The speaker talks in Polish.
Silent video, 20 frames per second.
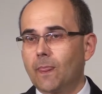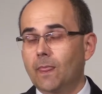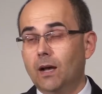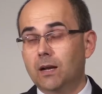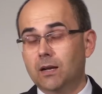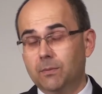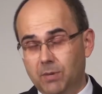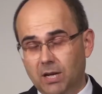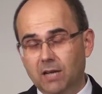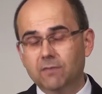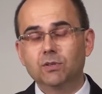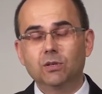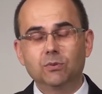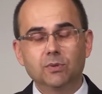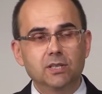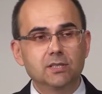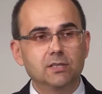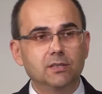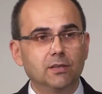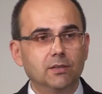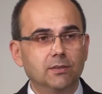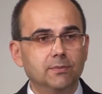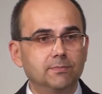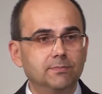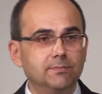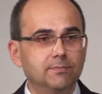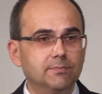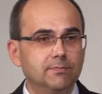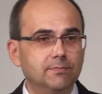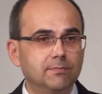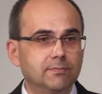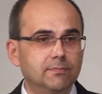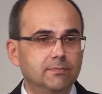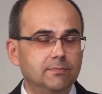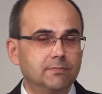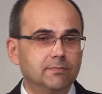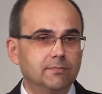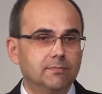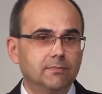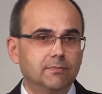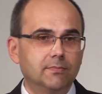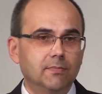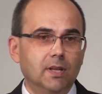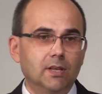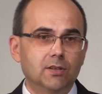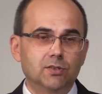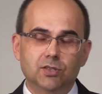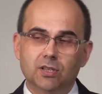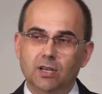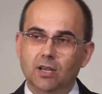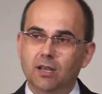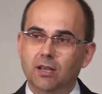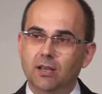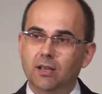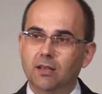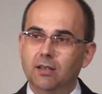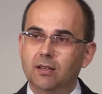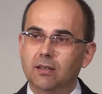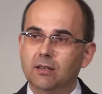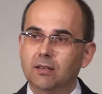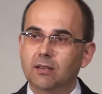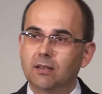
Ale prawdą jest to, że